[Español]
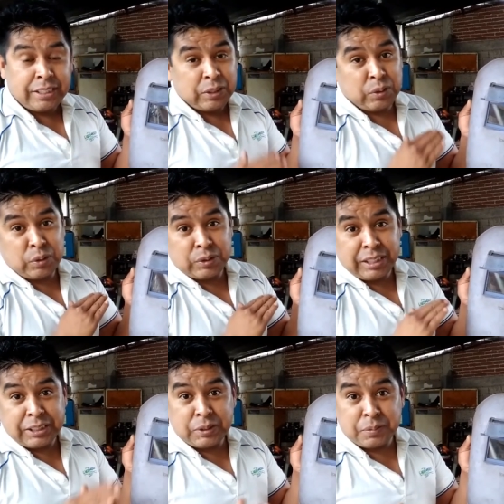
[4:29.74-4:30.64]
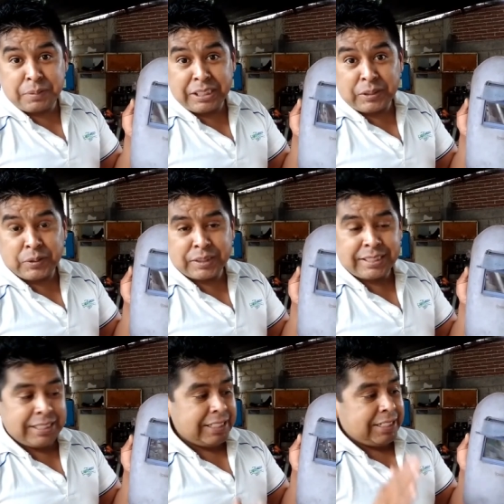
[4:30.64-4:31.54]
con los gastos
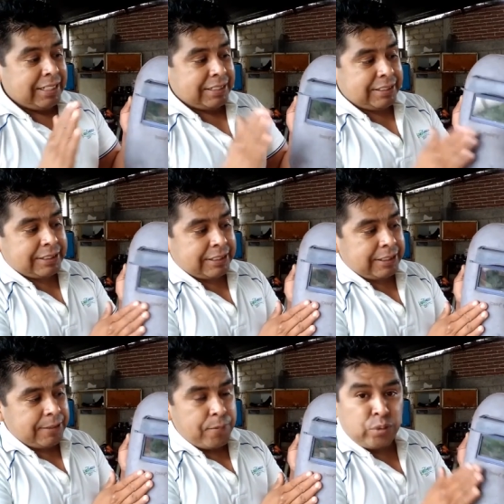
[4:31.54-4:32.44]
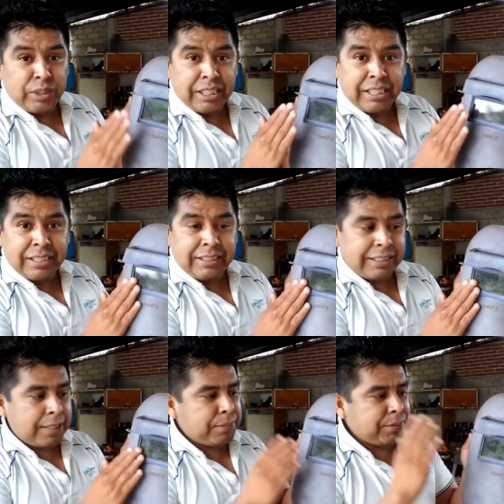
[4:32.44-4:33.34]
médicos. Así es que una
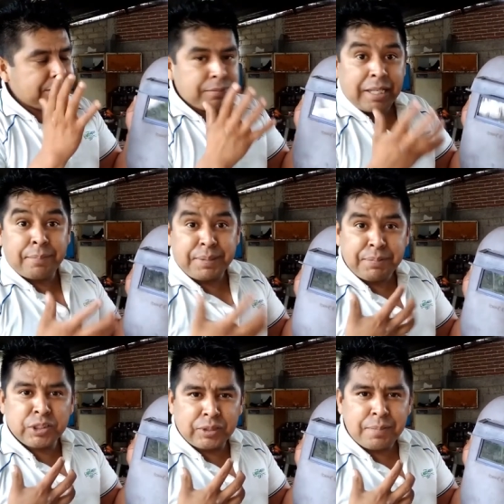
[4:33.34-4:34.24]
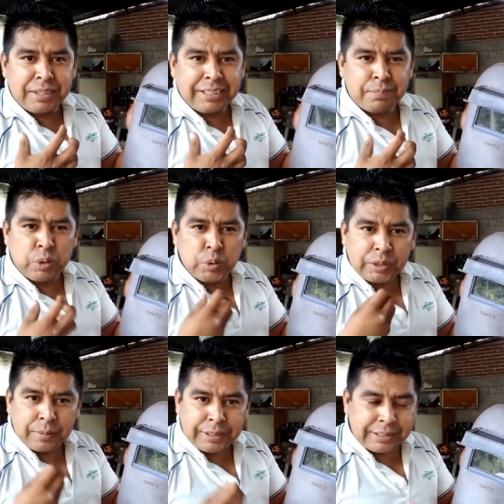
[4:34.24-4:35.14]
careta que a mí, a mí personalmente me
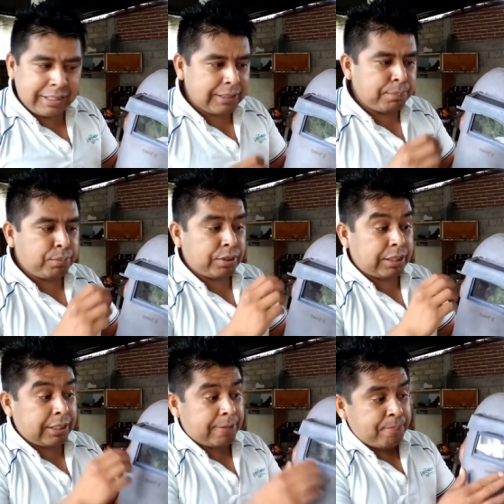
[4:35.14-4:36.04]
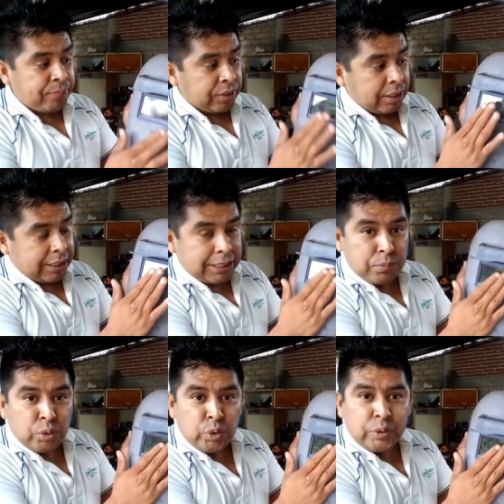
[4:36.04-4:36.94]
gusta bastante porque
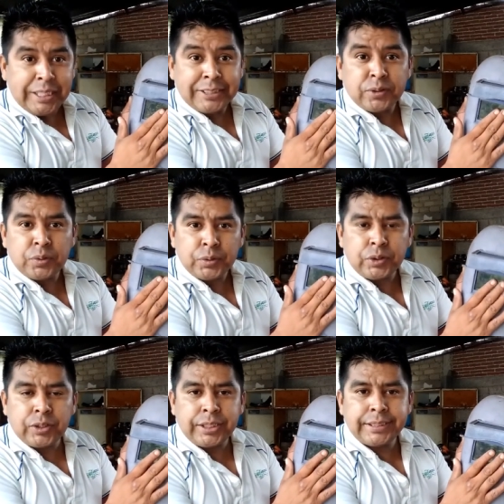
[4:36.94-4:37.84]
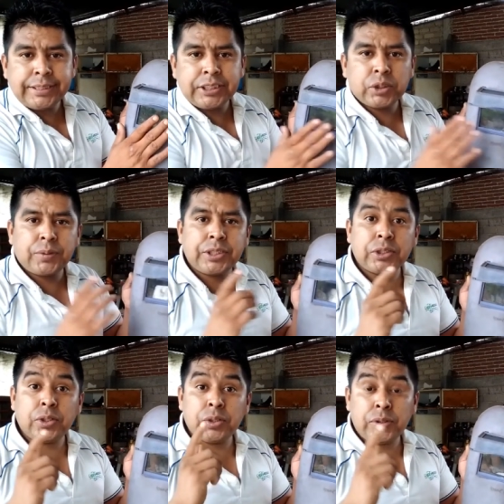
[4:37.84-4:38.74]
es muy útil en sus funciones y sobre
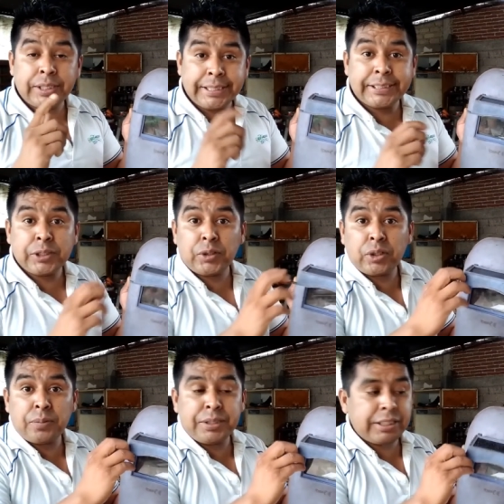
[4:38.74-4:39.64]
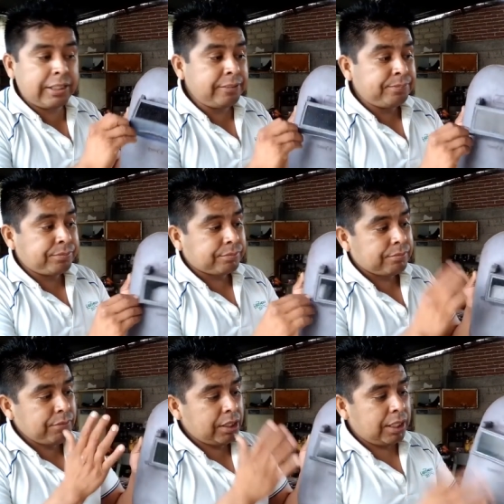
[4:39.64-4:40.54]
todo es económica
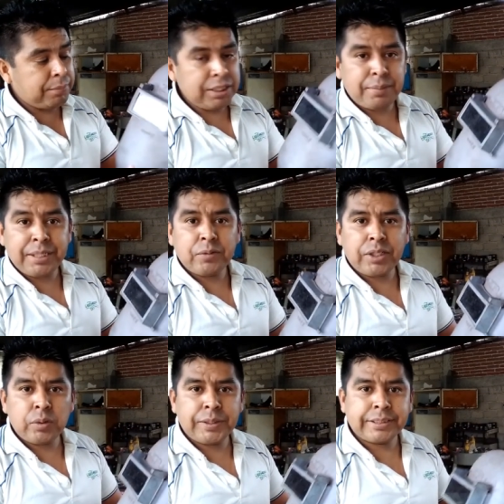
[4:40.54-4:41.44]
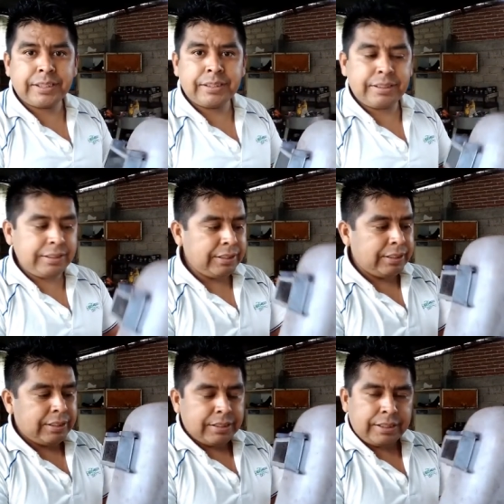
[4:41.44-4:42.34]
a mí ya me ha durado bastante
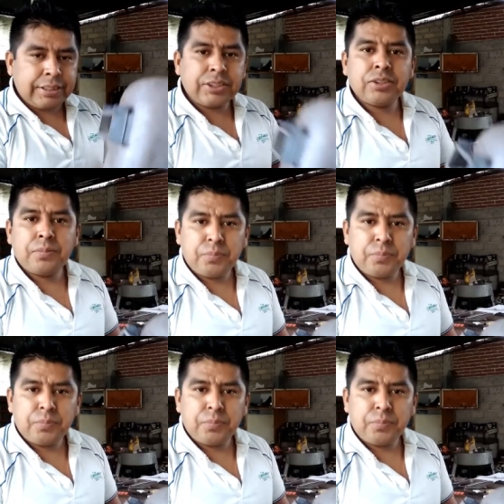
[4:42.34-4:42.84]
y ha sido